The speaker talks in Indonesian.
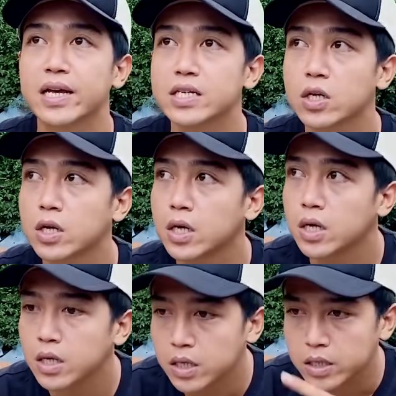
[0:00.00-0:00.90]
Next,
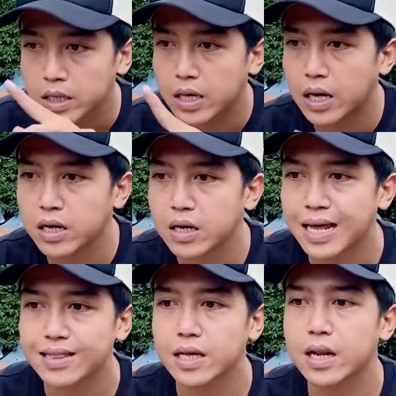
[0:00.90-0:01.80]
kita
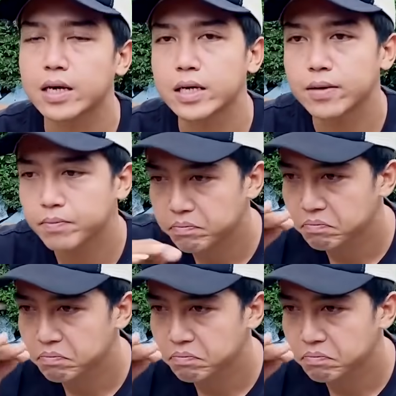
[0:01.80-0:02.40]
akan latih lagi